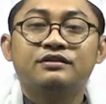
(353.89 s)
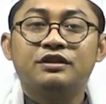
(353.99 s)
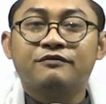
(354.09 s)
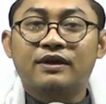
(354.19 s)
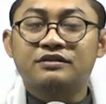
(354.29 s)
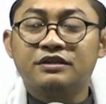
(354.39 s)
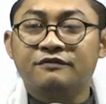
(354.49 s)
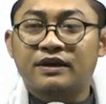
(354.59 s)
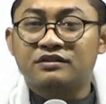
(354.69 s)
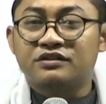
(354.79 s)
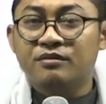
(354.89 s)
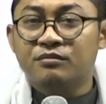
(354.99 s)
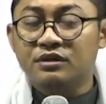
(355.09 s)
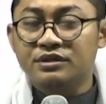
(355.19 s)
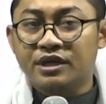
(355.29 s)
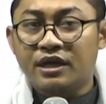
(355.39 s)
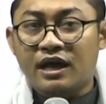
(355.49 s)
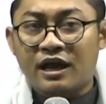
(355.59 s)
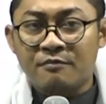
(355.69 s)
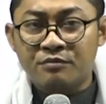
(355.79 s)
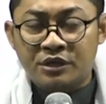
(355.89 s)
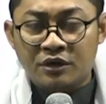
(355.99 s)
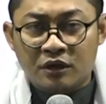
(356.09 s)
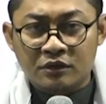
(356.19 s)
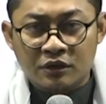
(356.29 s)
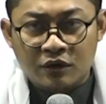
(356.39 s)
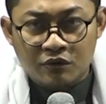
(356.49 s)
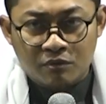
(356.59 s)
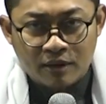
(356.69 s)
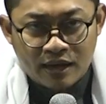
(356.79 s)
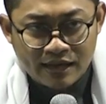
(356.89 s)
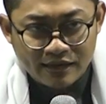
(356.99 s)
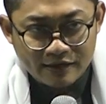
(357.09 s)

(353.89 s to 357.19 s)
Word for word: sifat-sifat semuljah amin Allahumma